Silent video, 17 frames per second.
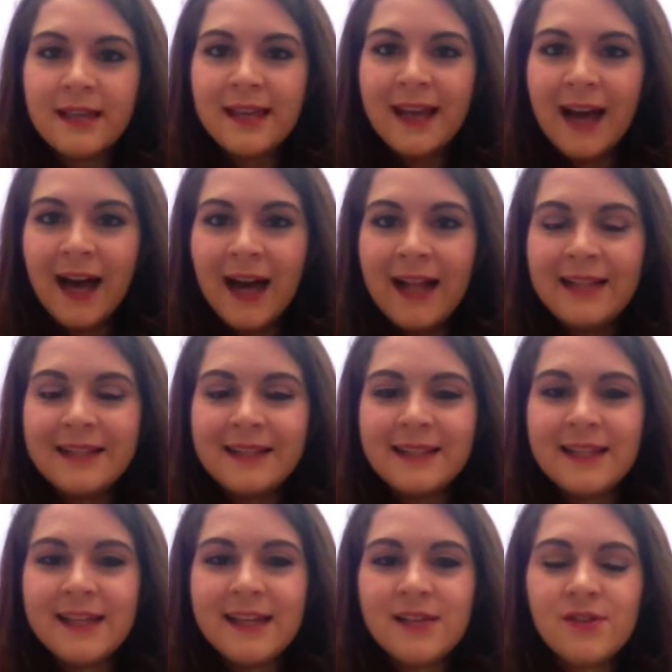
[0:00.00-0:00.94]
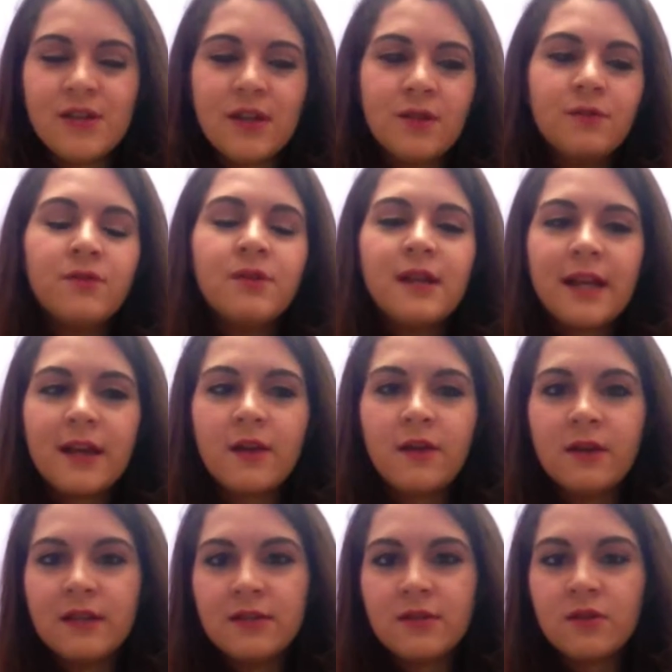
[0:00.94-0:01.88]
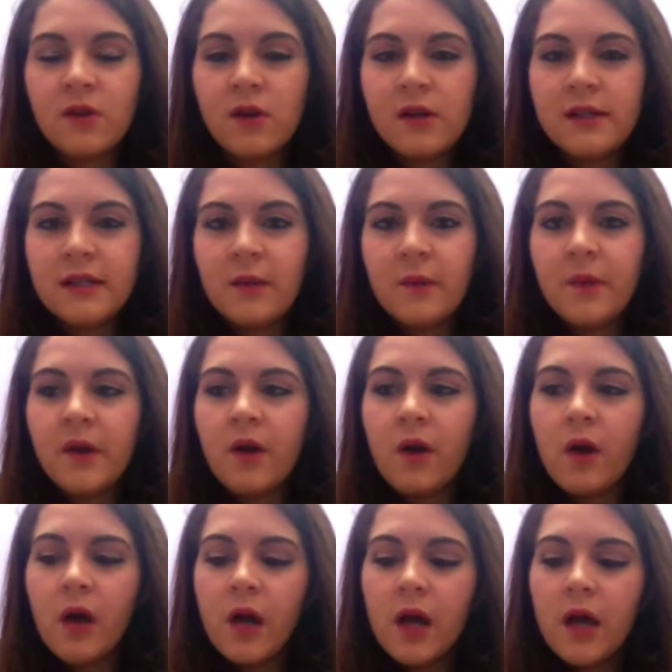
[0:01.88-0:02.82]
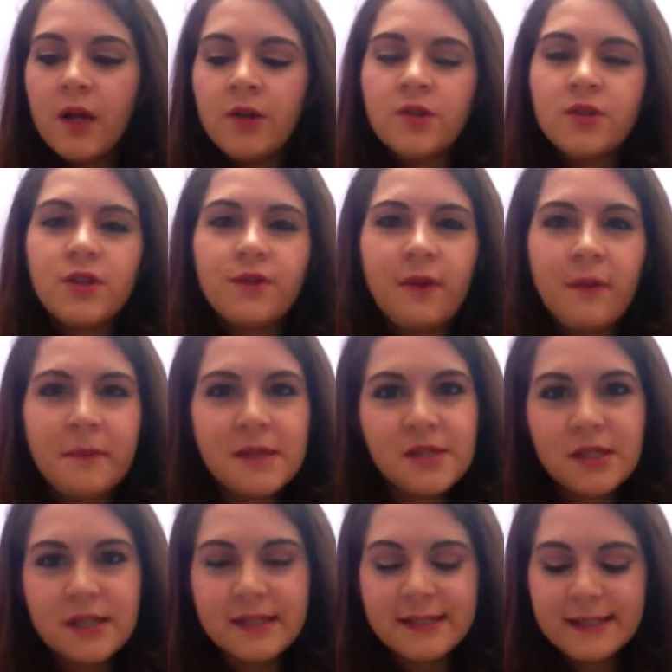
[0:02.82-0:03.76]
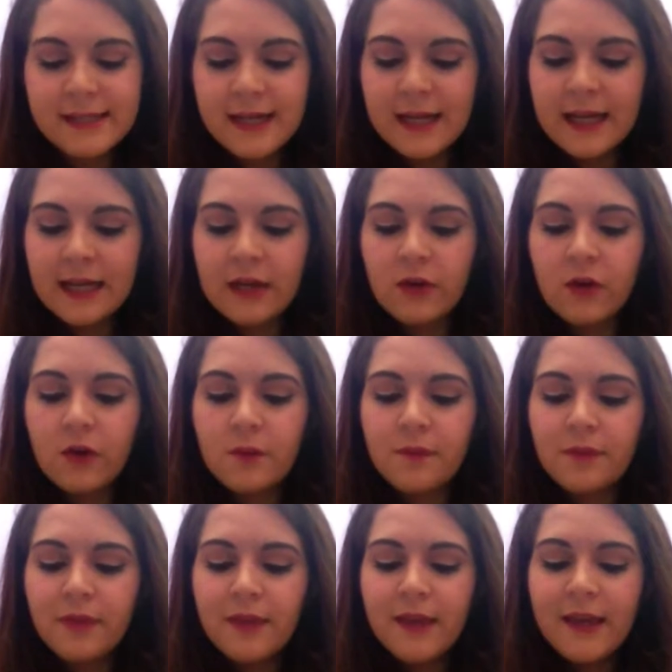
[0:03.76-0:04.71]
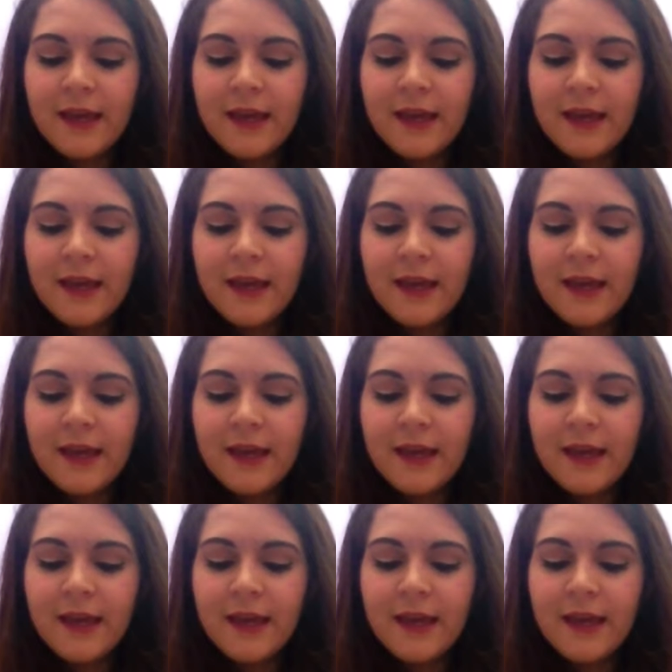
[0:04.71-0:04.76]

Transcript: gli altri, cioè non è che non le ascolta, però non ci fa amicizia, ecco.